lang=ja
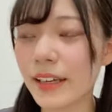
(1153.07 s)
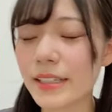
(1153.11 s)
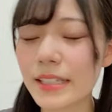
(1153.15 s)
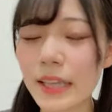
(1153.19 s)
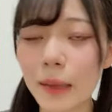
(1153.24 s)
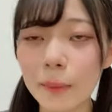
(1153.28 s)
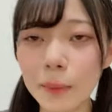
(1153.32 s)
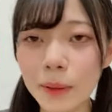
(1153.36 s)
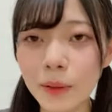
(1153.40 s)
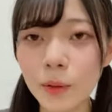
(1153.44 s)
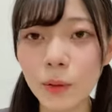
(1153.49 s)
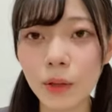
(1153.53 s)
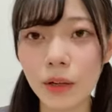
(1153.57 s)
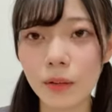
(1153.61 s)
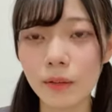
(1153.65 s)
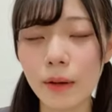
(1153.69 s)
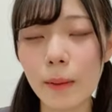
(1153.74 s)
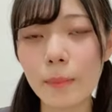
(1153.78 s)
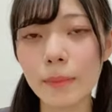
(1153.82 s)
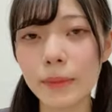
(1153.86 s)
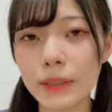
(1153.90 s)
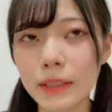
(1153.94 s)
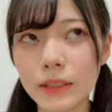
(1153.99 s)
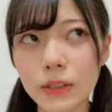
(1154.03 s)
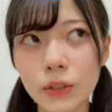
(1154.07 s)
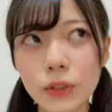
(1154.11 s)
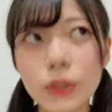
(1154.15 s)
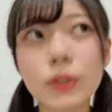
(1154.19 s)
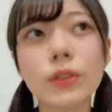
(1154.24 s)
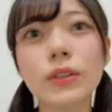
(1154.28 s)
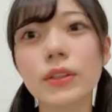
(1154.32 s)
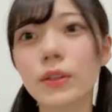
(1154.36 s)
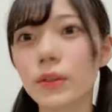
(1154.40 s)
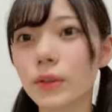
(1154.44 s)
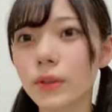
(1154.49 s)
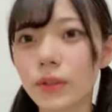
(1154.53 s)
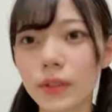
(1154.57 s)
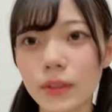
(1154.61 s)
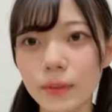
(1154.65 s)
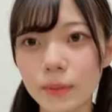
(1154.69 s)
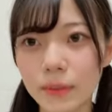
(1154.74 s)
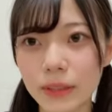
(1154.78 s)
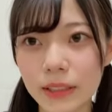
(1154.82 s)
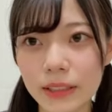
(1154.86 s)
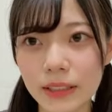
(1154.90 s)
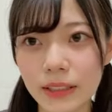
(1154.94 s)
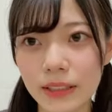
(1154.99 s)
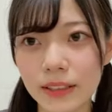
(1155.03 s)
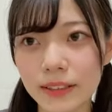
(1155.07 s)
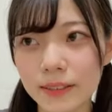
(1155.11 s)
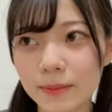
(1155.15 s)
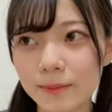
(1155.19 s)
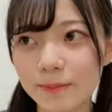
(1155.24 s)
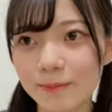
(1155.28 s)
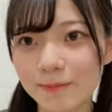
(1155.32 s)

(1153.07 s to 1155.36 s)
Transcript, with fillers: サビとかはめすぐに踊れました